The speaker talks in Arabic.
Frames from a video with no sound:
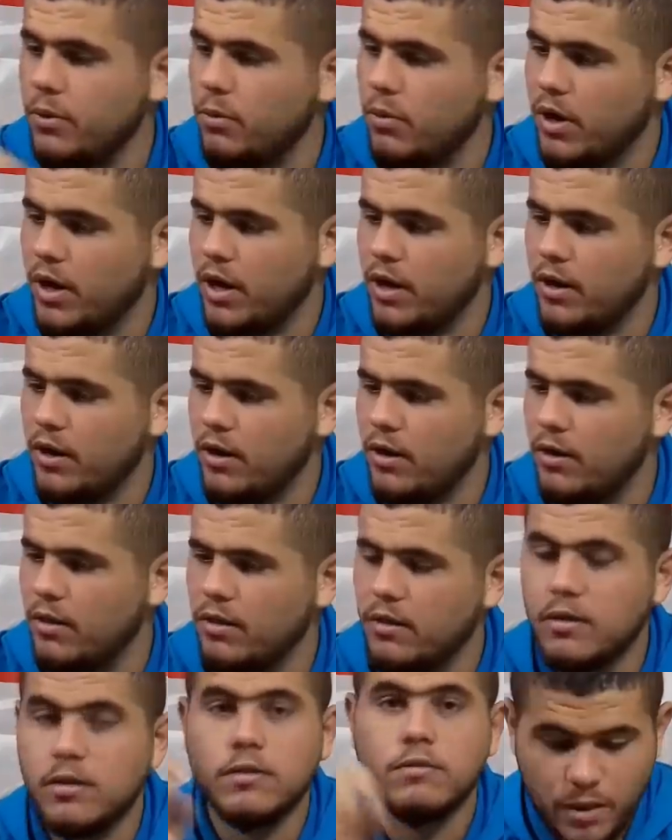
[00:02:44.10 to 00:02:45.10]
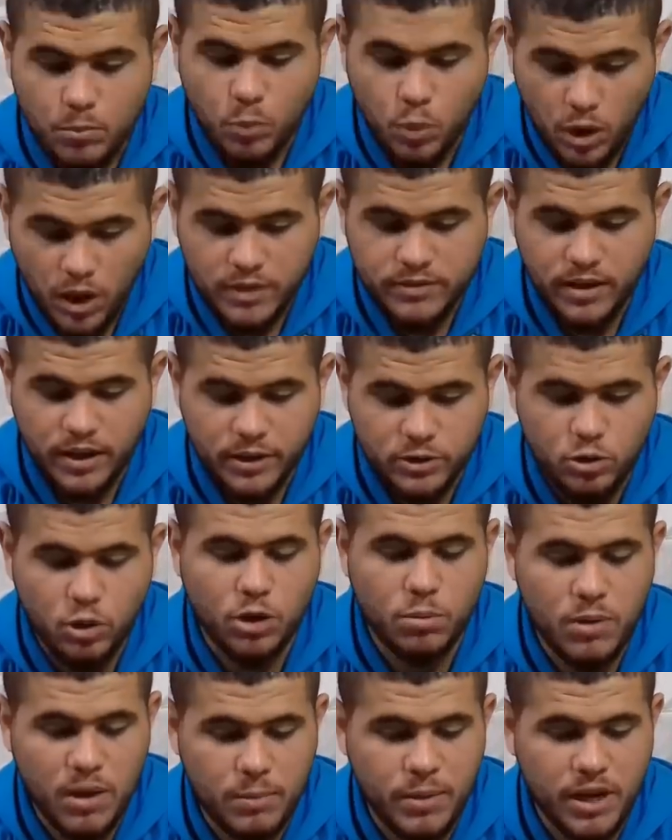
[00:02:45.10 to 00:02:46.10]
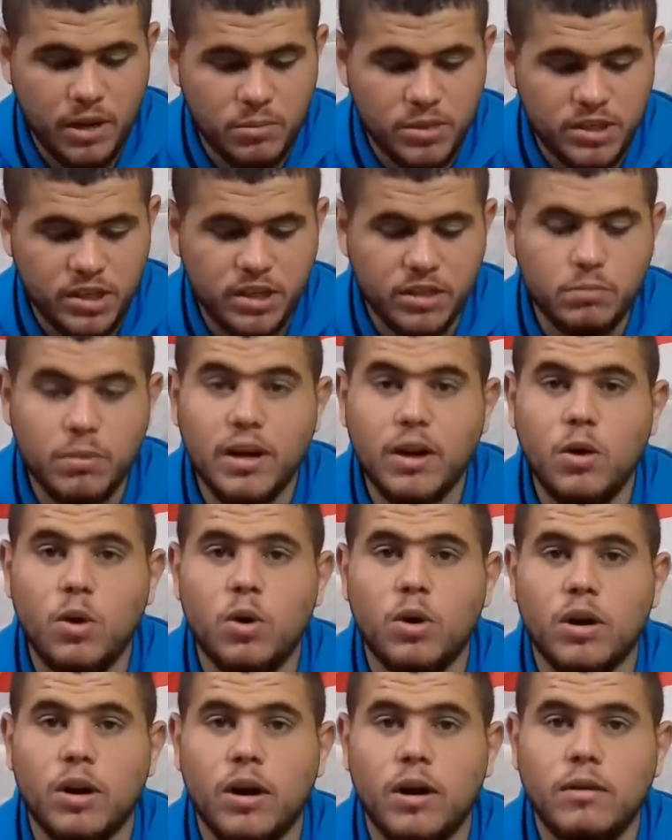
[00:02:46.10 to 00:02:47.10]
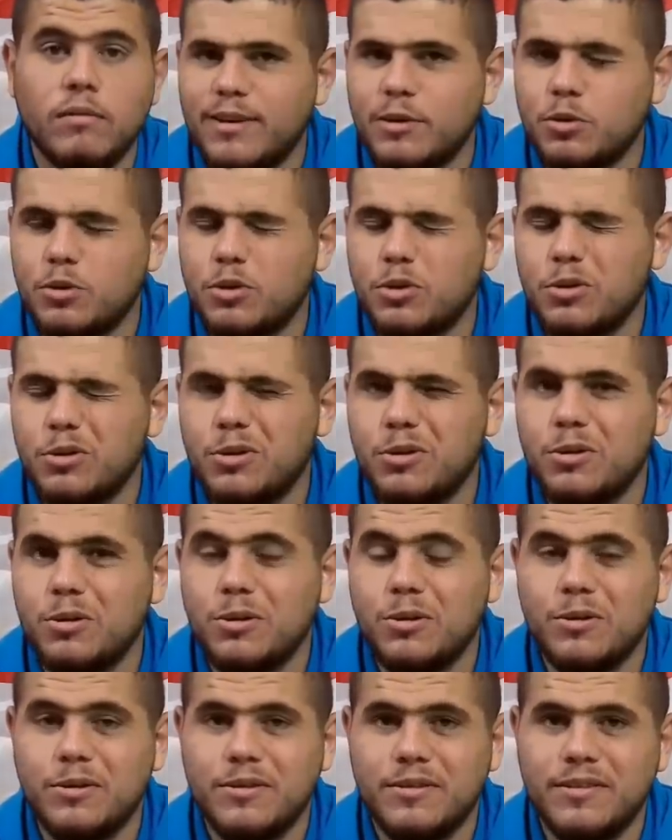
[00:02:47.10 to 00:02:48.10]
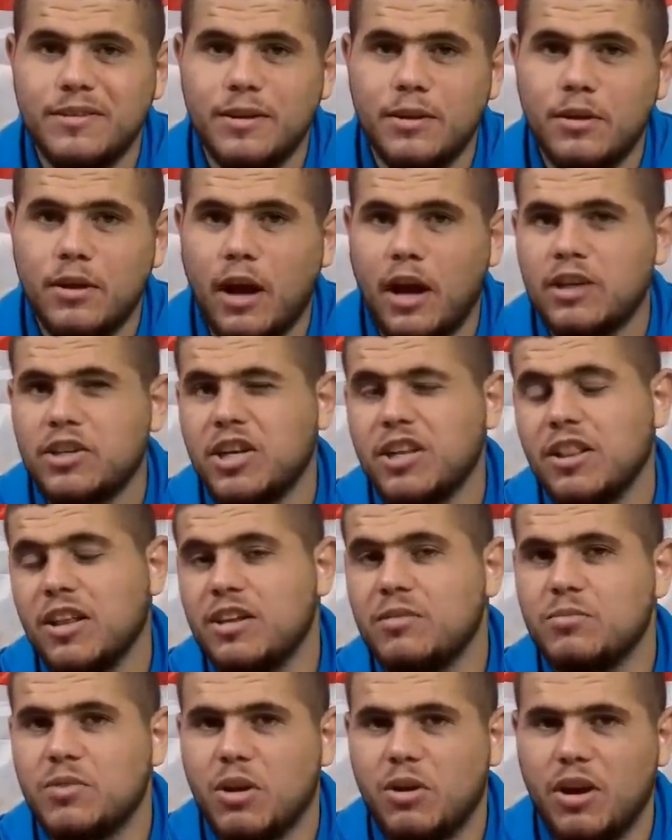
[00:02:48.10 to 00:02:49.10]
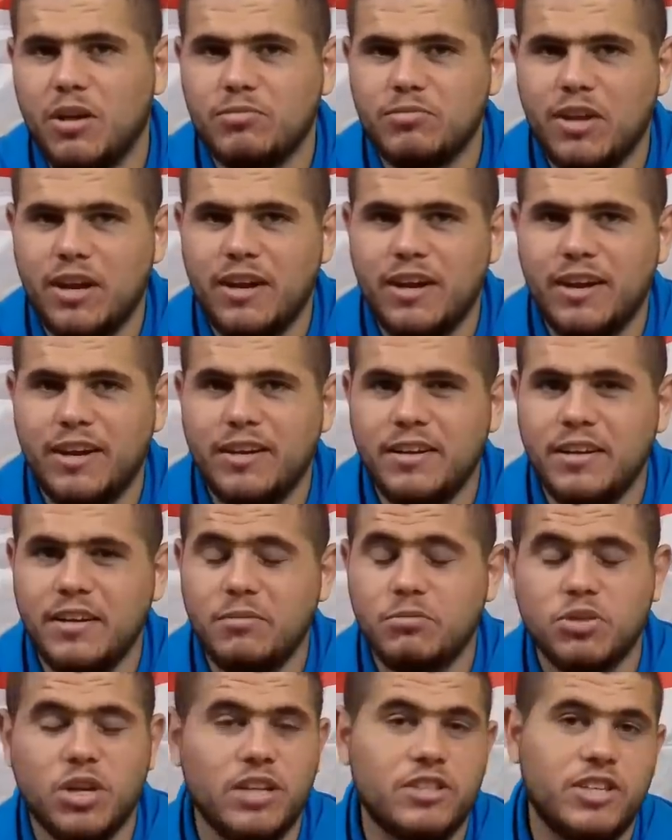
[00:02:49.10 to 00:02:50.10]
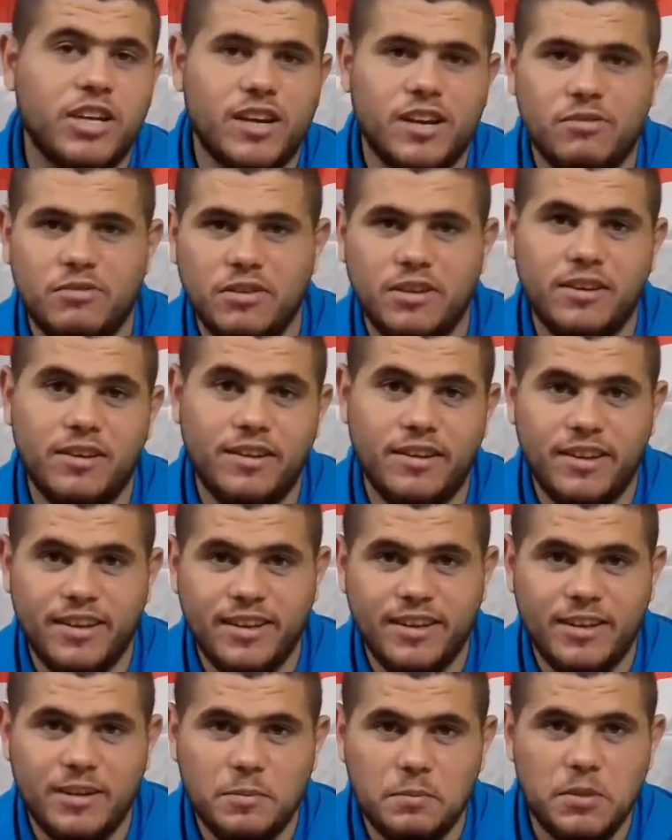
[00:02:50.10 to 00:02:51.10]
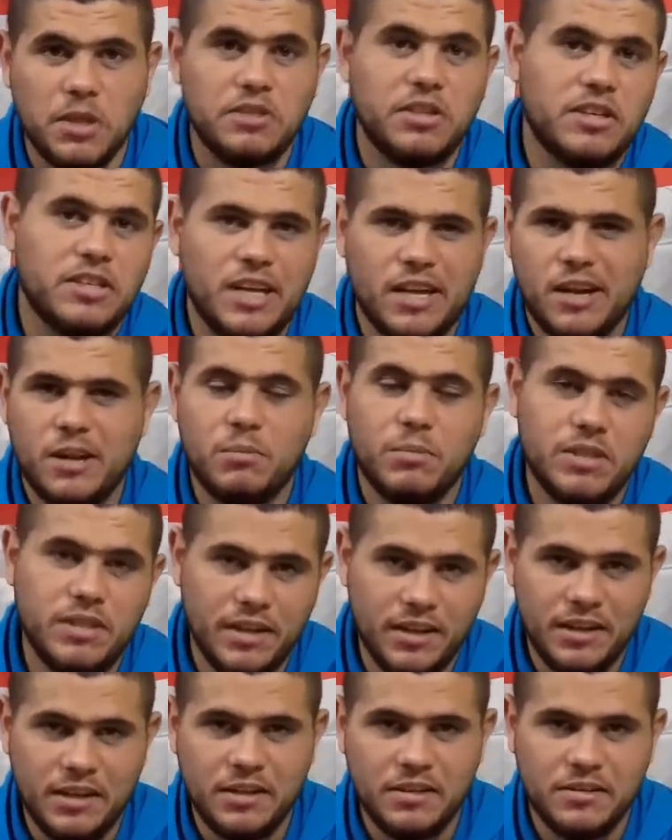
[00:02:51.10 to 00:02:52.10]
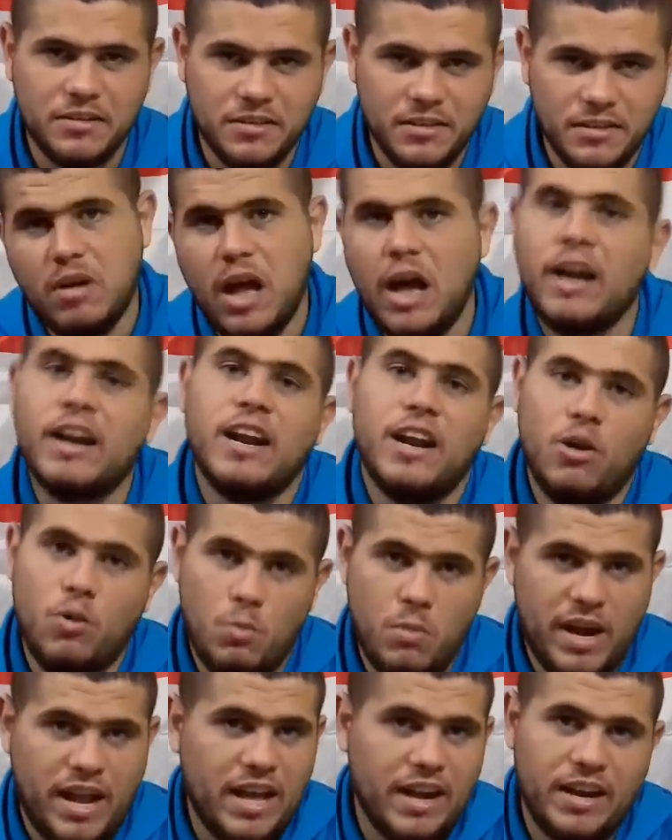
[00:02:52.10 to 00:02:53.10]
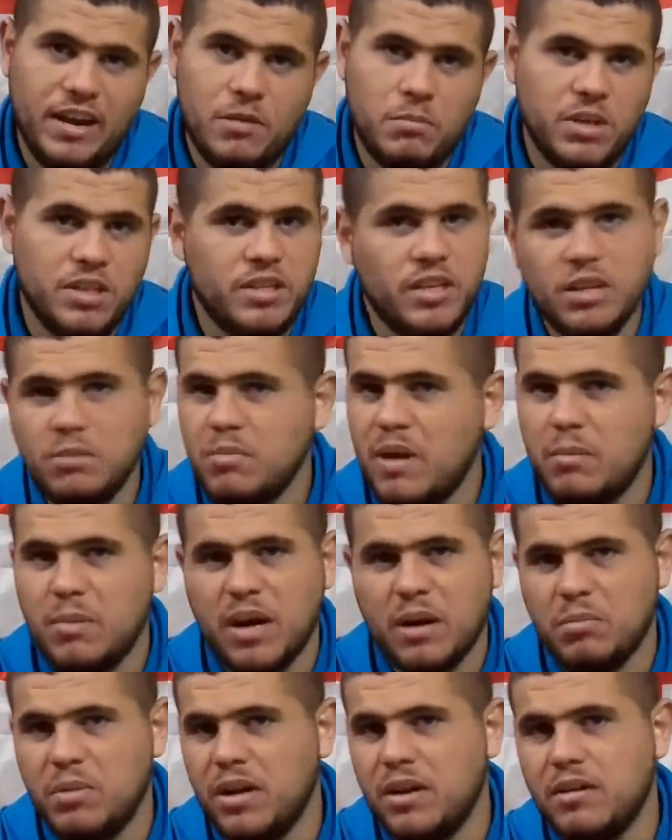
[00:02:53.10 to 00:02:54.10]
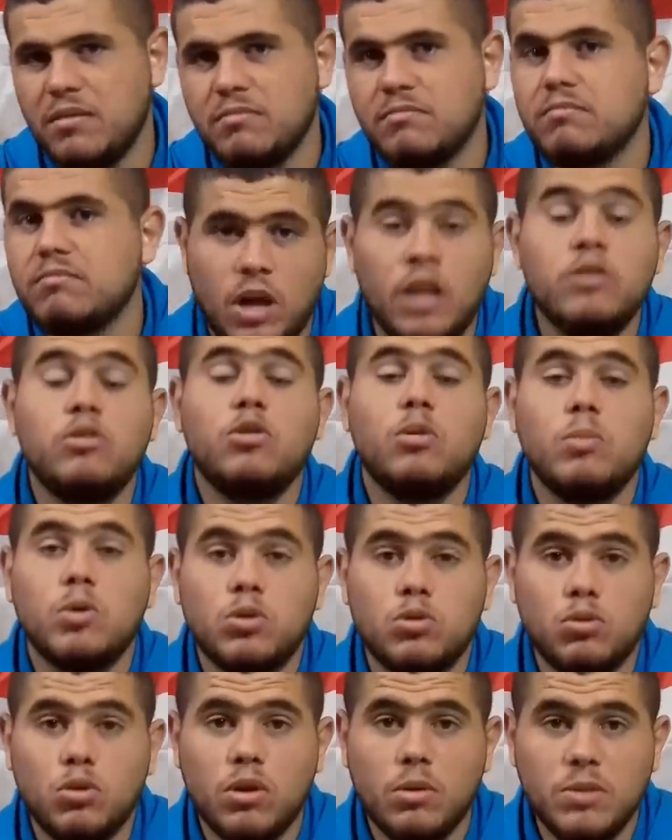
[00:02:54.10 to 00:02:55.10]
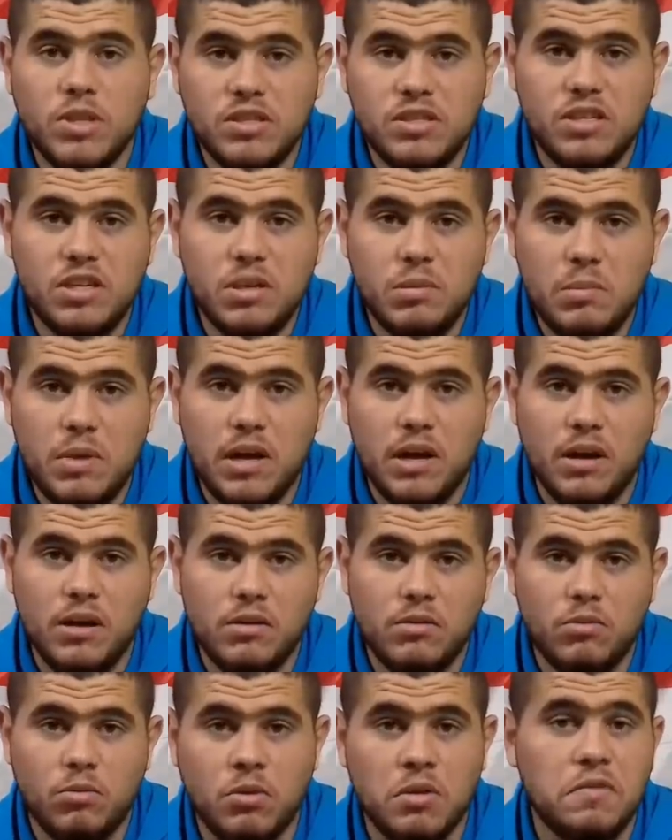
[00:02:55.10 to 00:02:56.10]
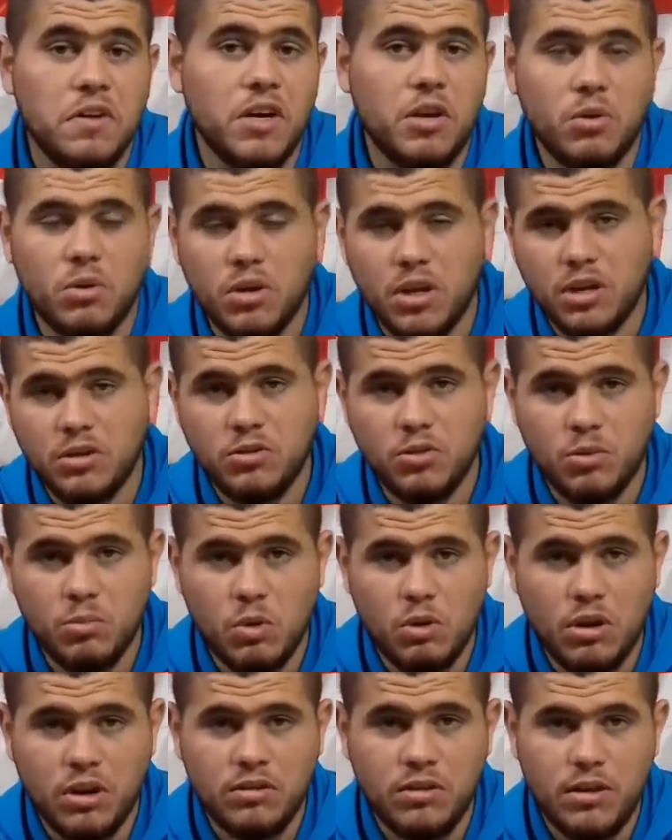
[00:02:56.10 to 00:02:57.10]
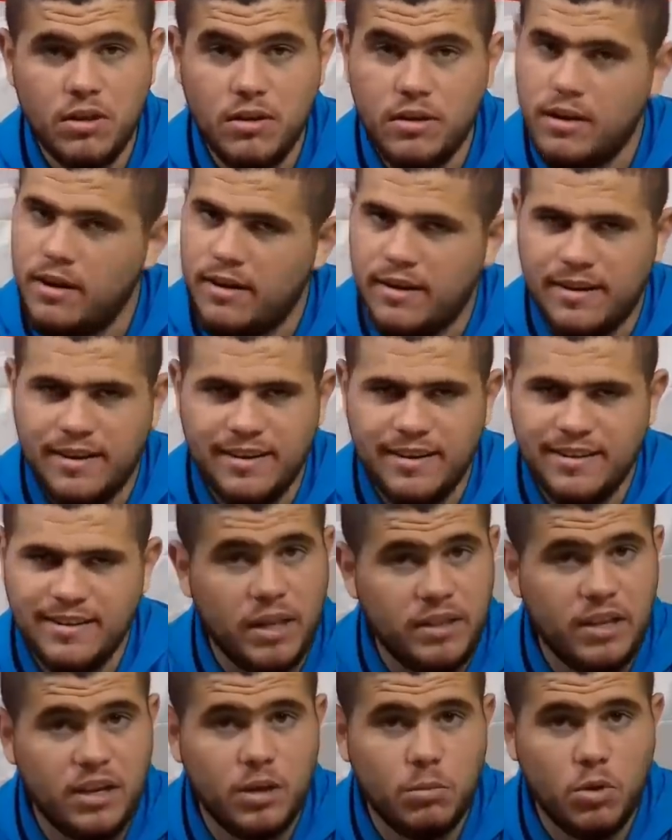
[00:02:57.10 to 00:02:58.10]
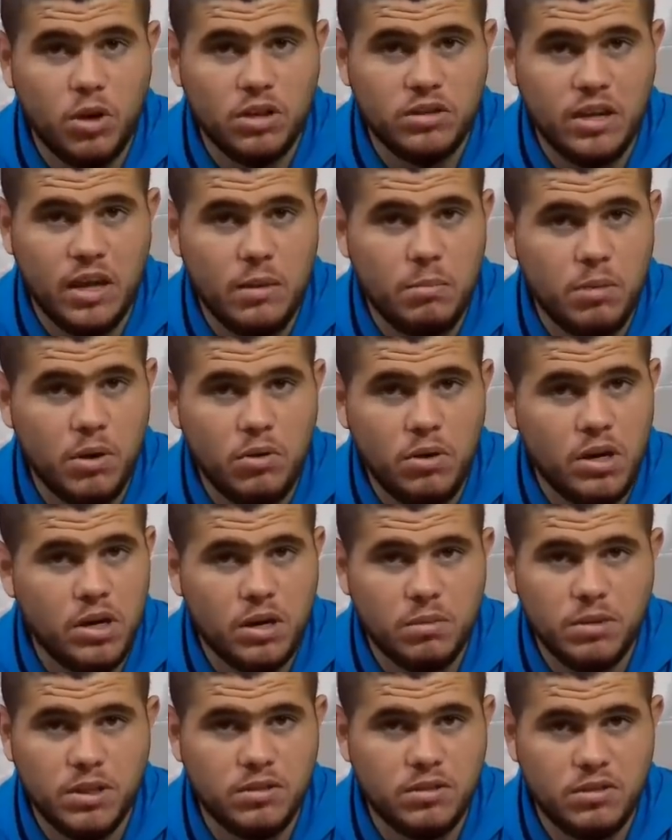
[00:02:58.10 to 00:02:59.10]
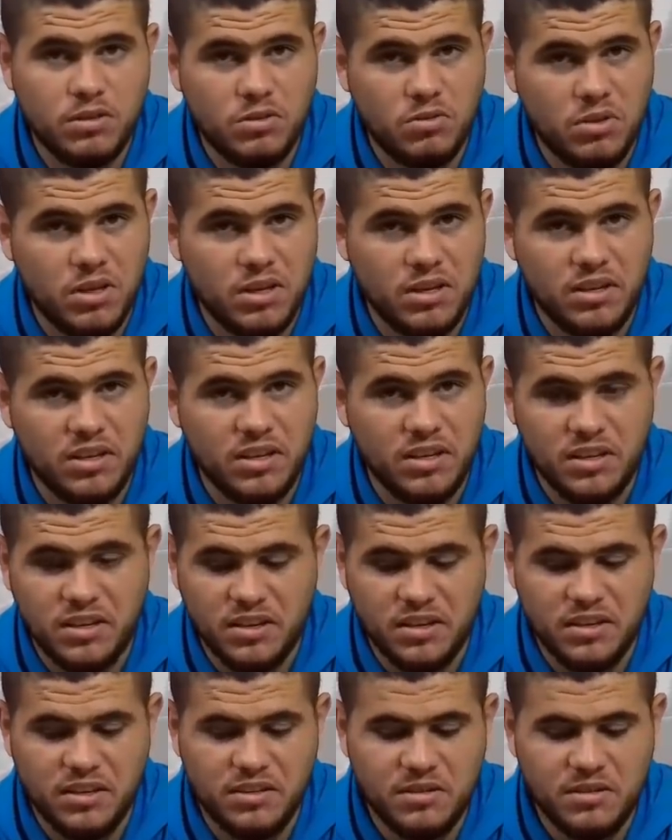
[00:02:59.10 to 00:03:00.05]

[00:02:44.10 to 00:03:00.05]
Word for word: وقعنا الهار مراتا يدق باب ريال مدريد مرة أخرى شو عشان طلعت من دوري الابطال يعني مش تشارك فيه بدك ترجع ريال مدريد انا لو مكان ريال مدريد ما بقبل عندهم اسطوره بنزيما ويفكروا يرجعوا مراته لا لا بعدين مراته حاب اقول لك بس انه يعني